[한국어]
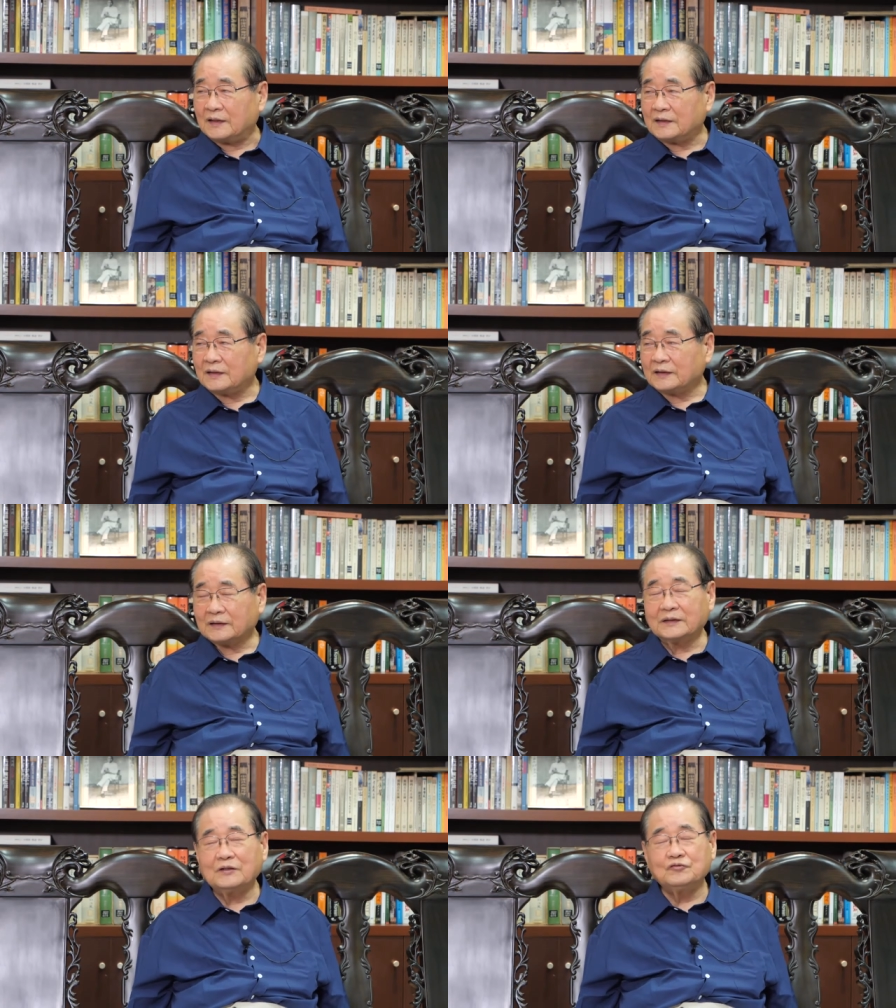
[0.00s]
예. 아.
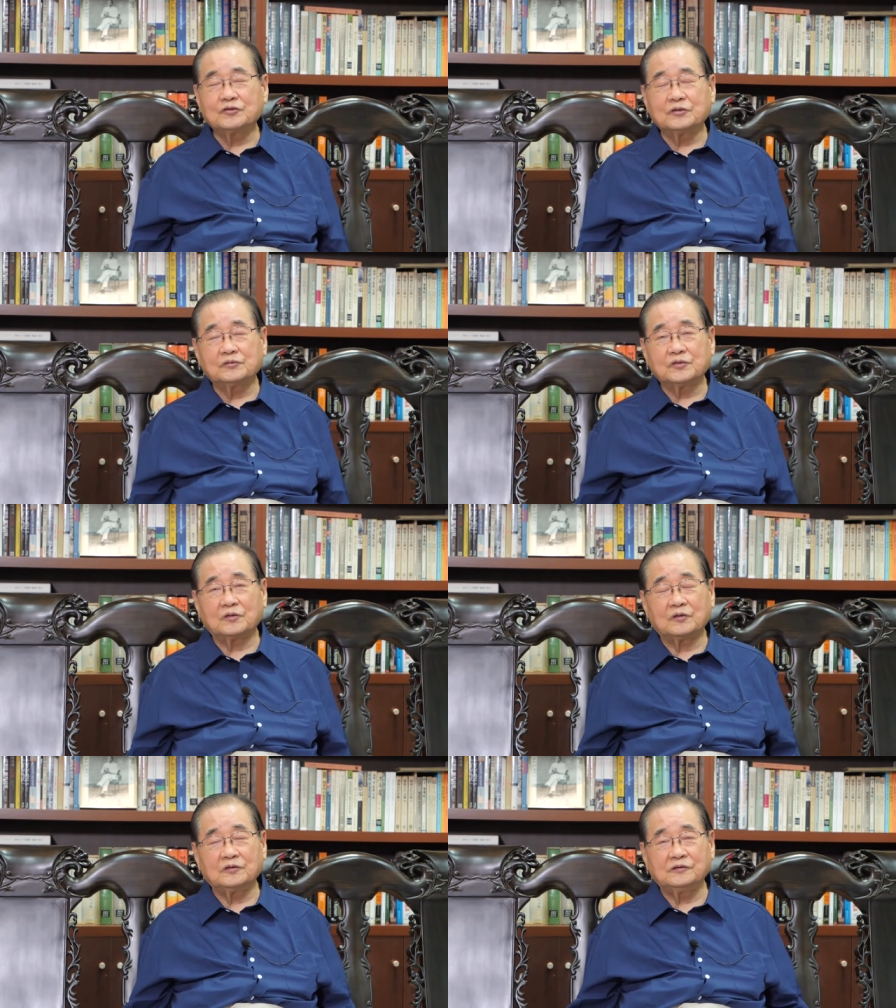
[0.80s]
그러니까 6.29
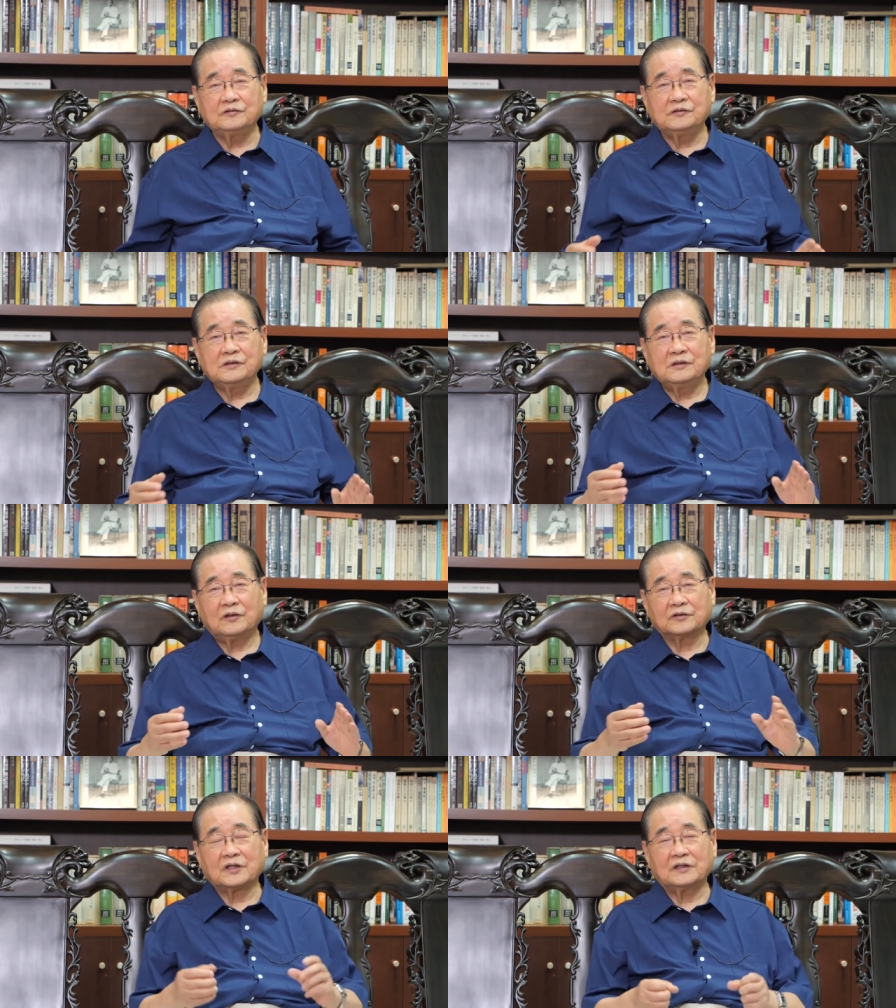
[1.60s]
선언은
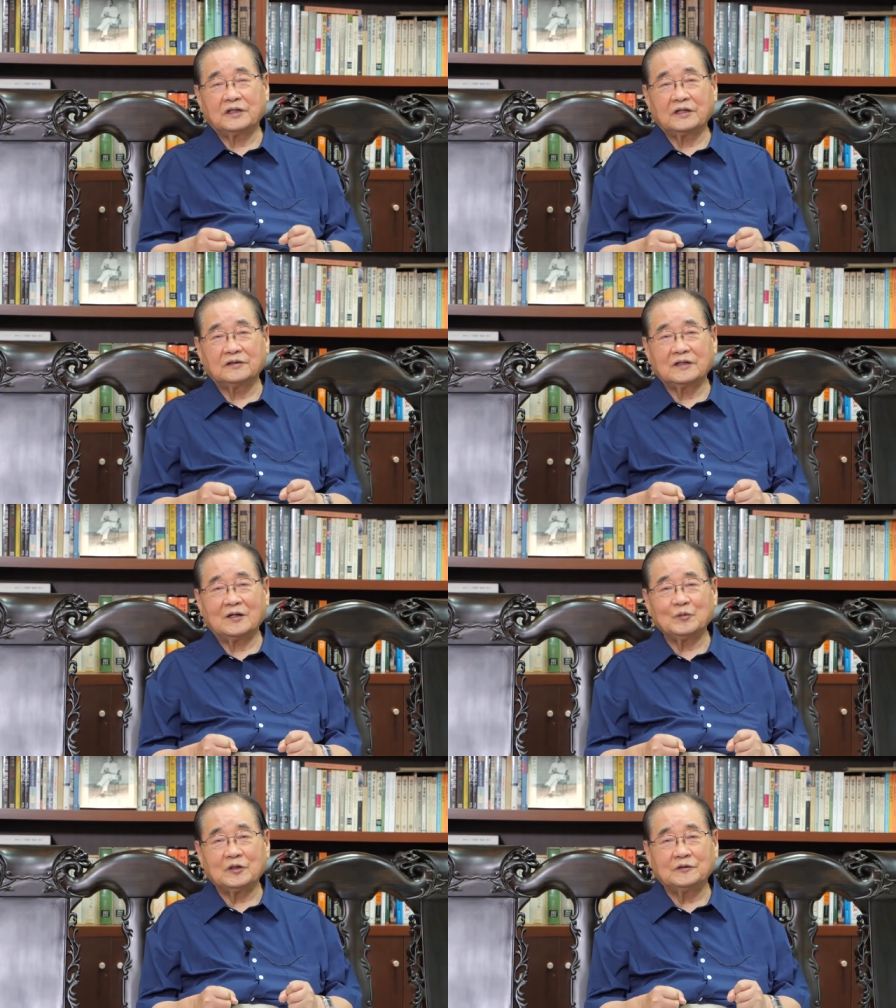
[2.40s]
어떻게 된
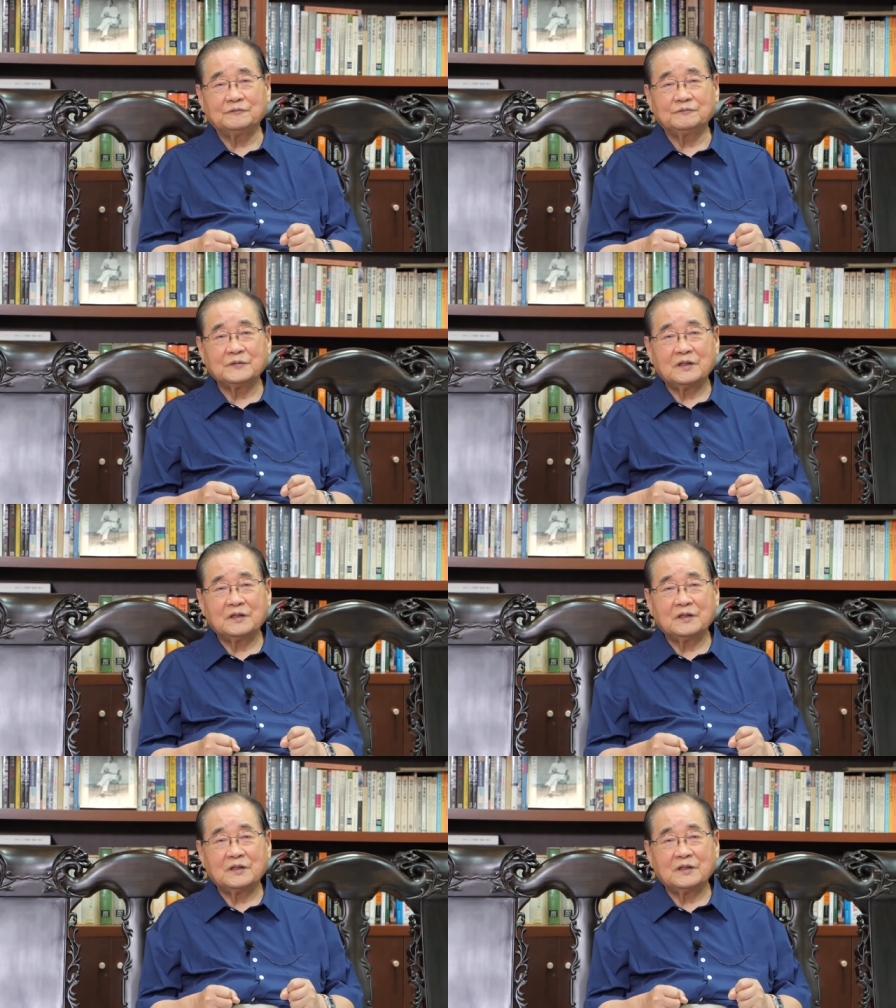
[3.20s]
거냐면은